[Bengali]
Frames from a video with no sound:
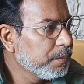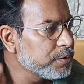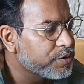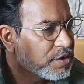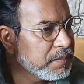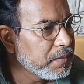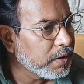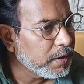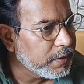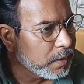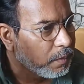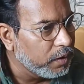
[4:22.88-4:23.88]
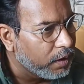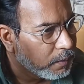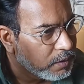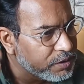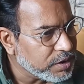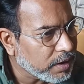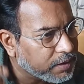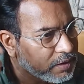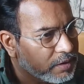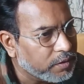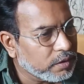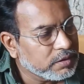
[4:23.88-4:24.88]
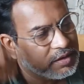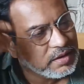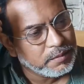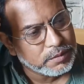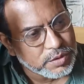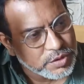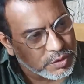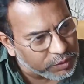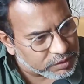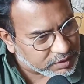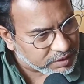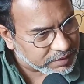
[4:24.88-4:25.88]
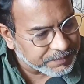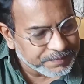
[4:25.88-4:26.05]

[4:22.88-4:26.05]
পশ্চিমবঙ্গে ডবল ডবল চাকরির কথা যেমন সত্যি